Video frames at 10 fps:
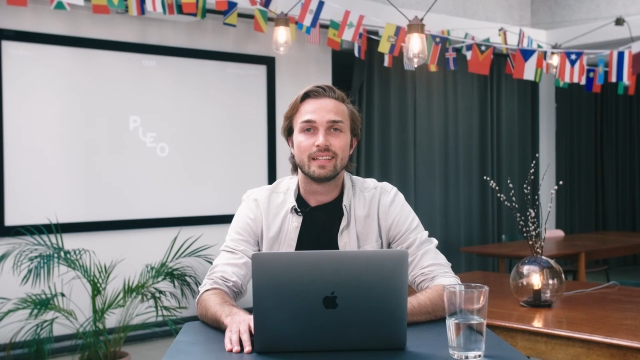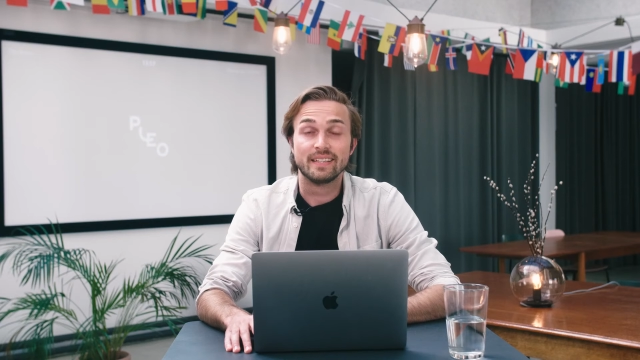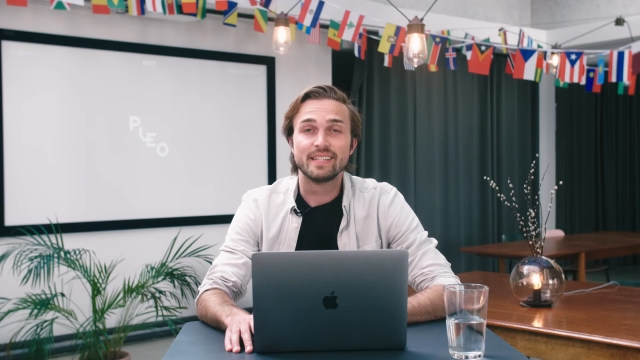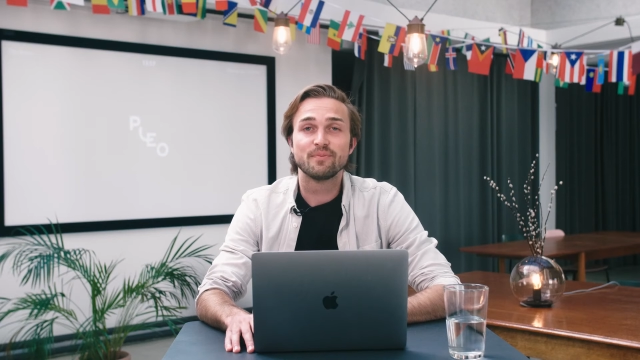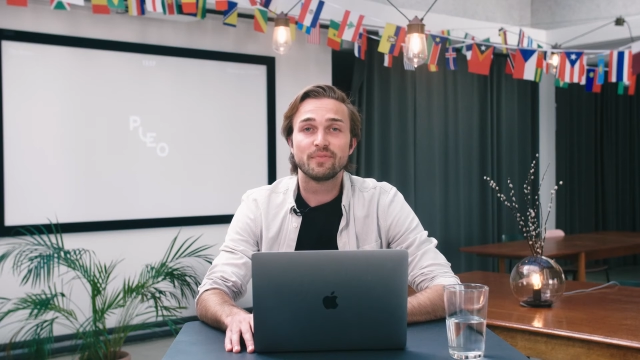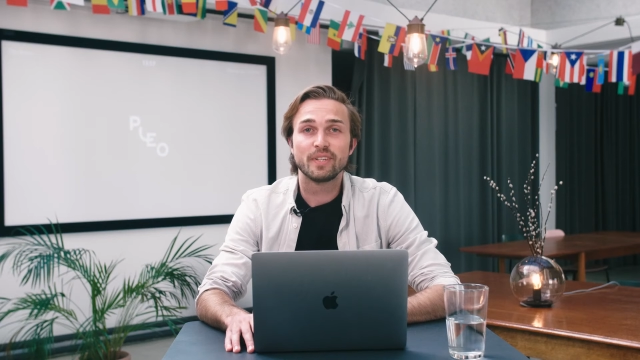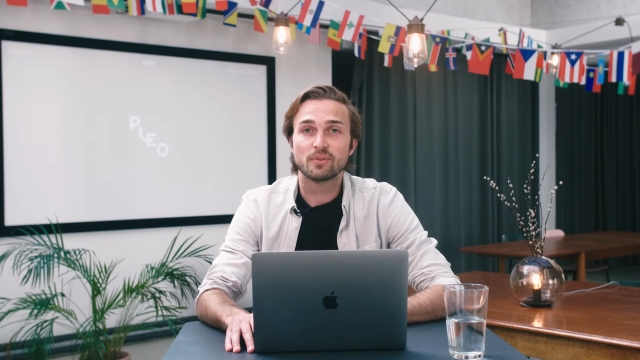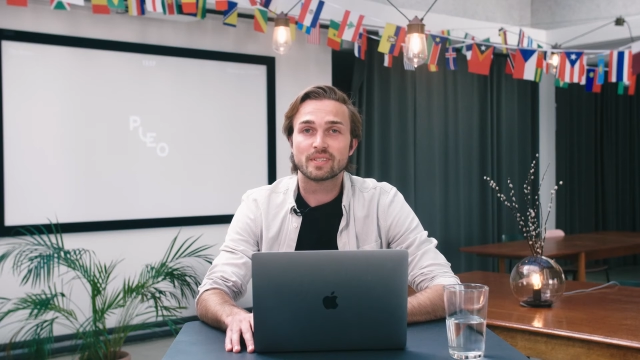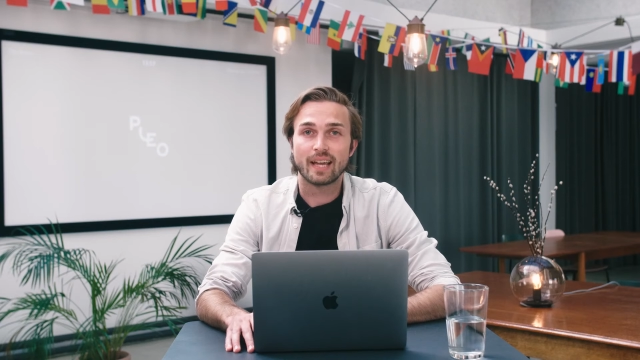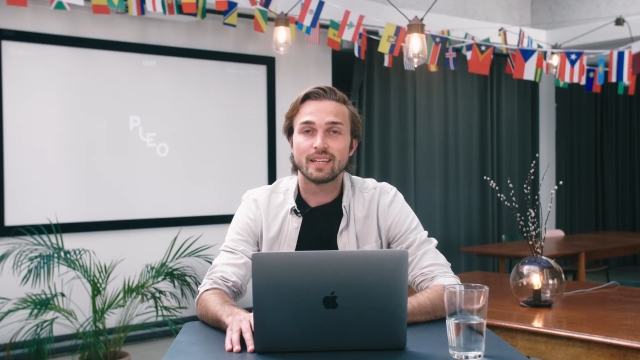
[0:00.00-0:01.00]
In diesem
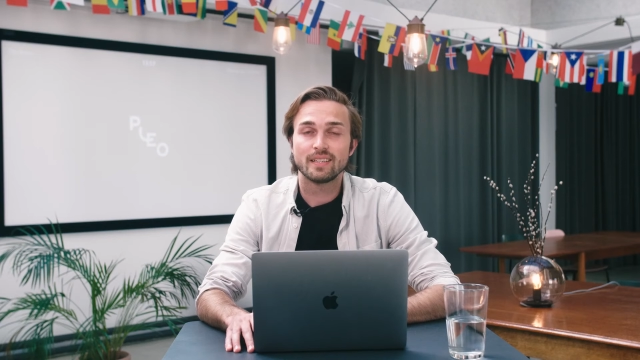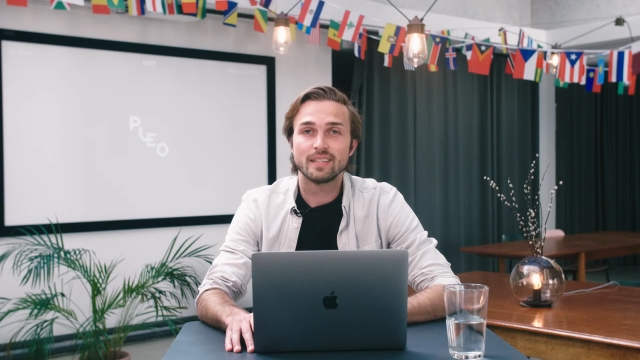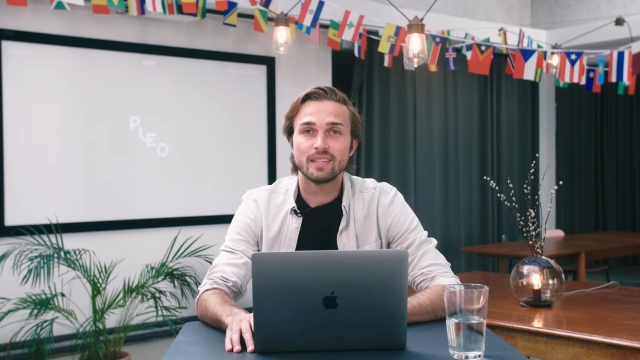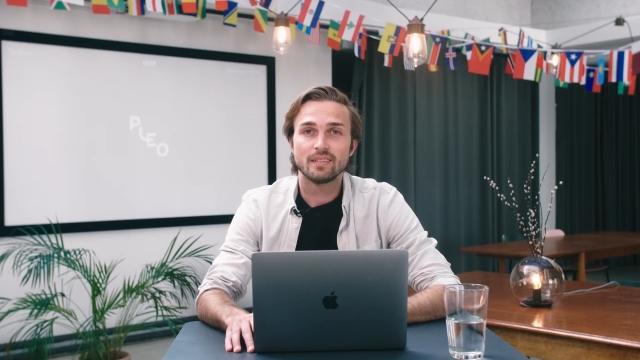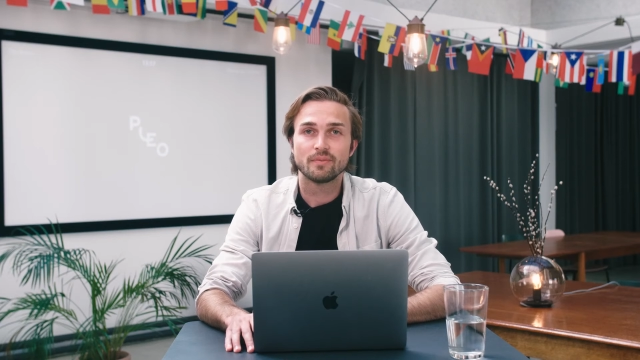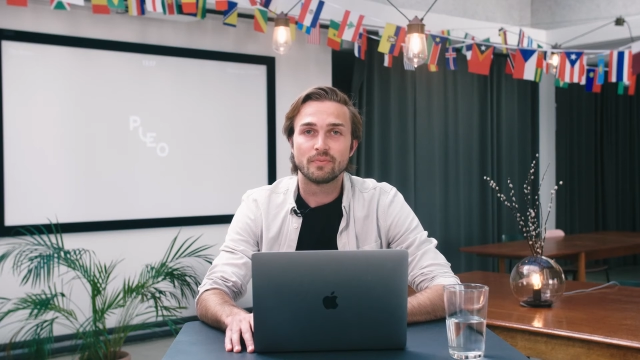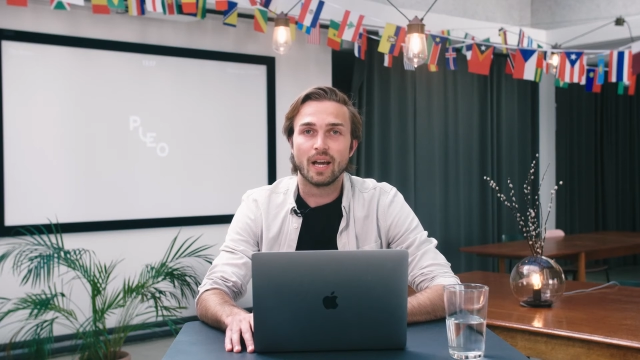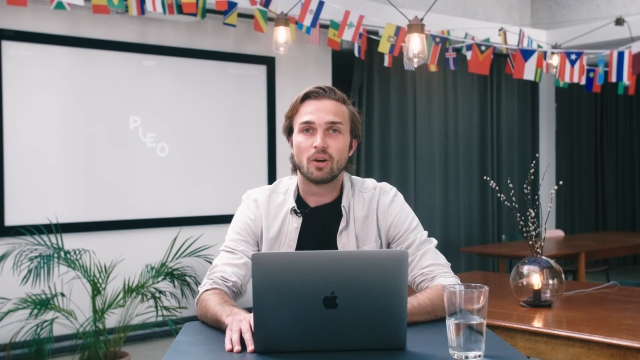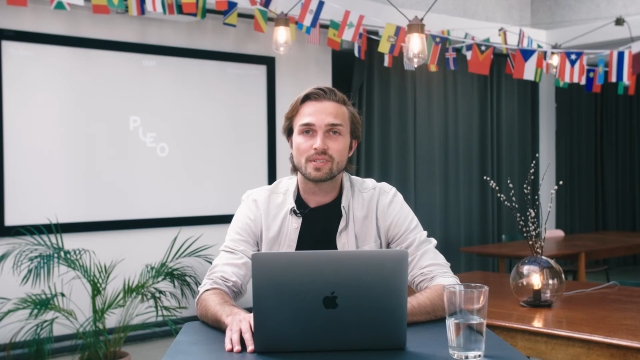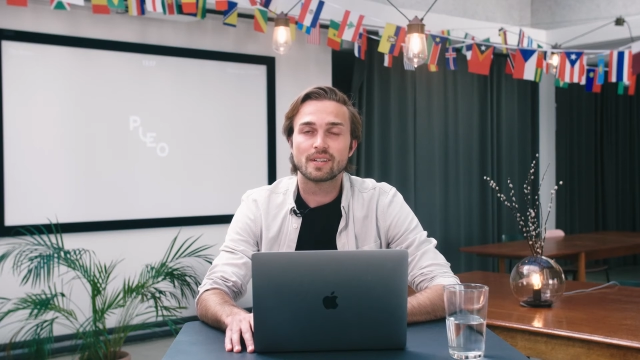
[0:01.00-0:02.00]
Video zeige ich Ihnen,
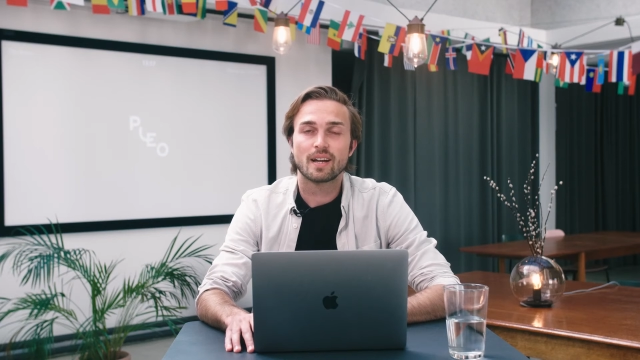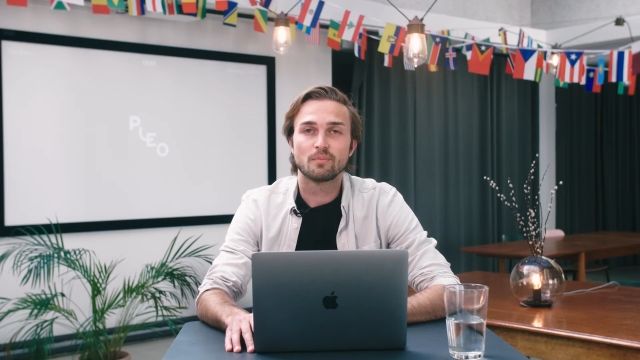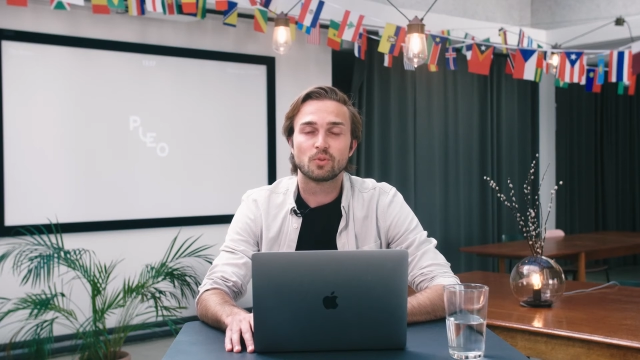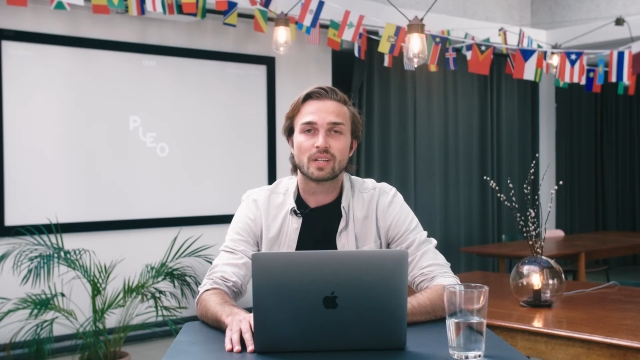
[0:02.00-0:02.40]
wie Ausgaben